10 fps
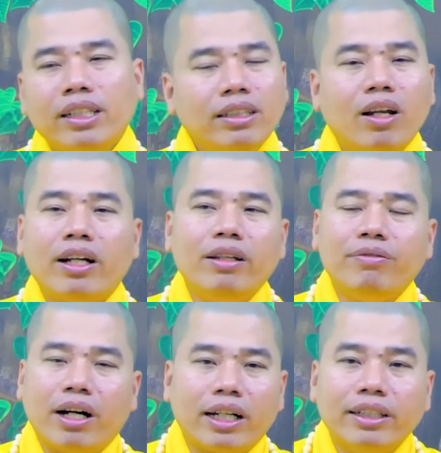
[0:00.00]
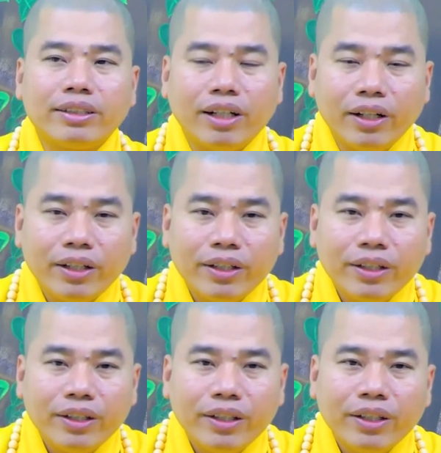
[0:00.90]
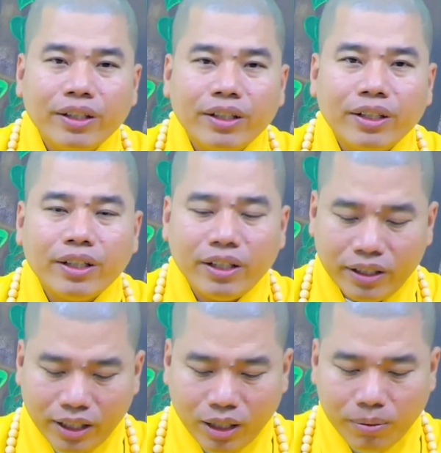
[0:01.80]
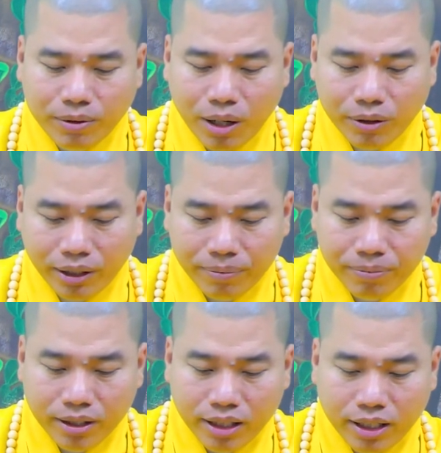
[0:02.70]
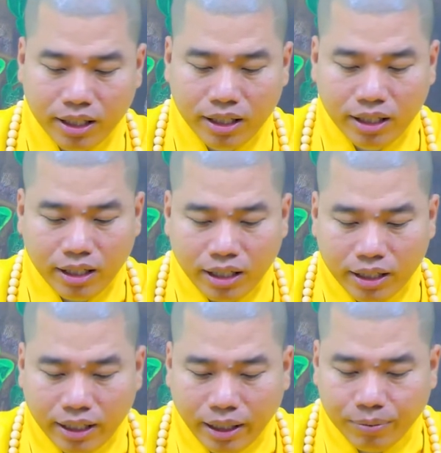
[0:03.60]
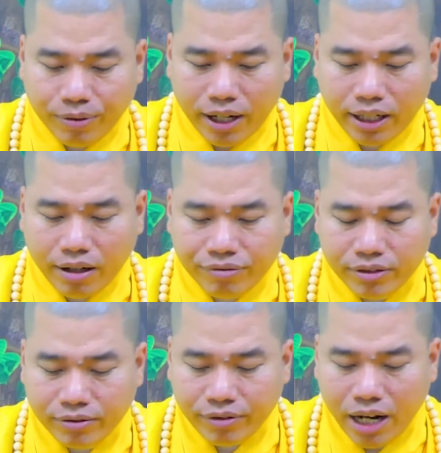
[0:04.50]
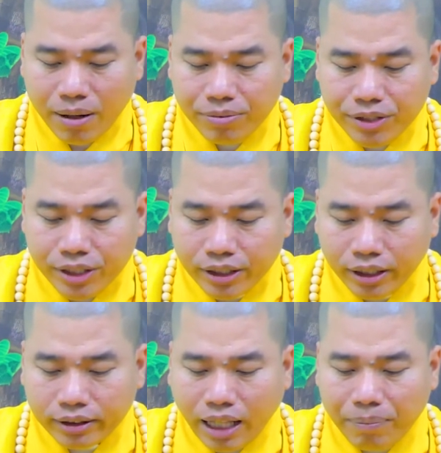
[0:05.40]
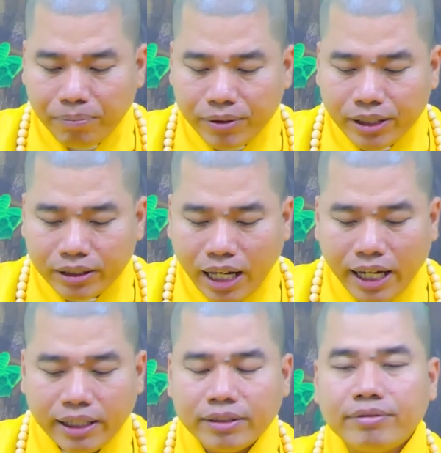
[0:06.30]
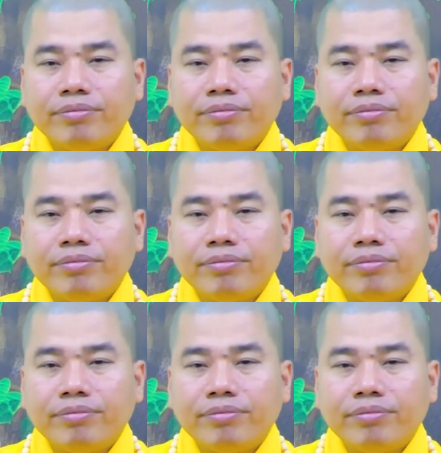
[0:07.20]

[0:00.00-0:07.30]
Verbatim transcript: Cứ lo niệm Phật là được rồi. Nên có một câu nè: niệm Phật là phương pháp rửa tâm rửa thân.